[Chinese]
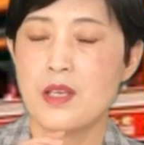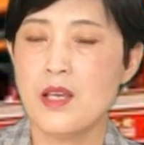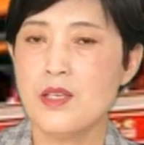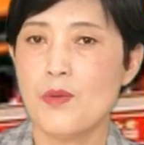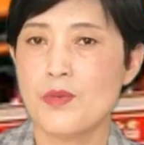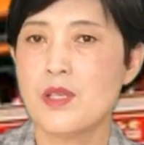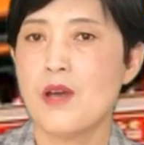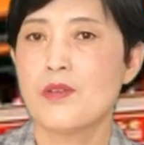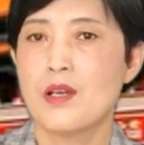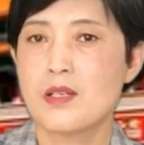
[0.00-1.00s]
也有
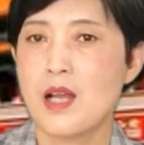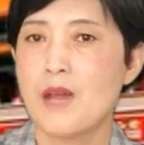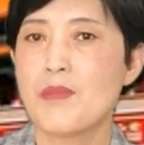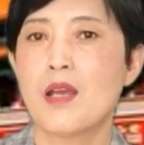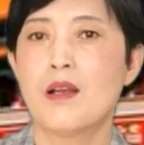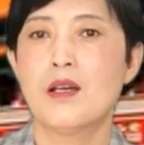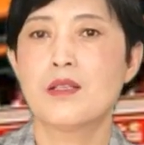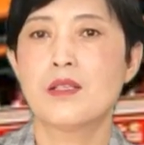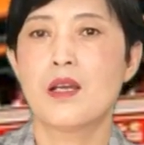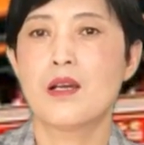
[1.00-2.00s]
效的杀灭了
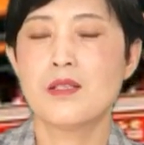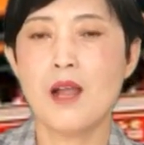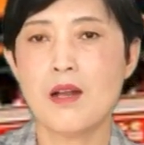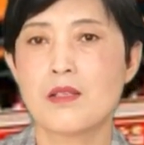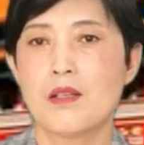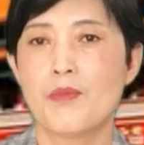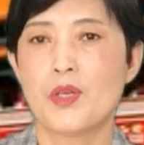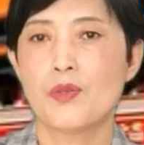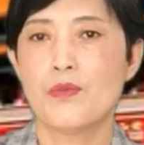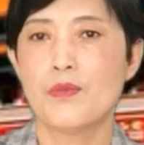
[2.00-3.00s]
这个 SARS 的
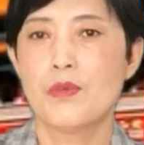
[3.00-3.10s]
病毒。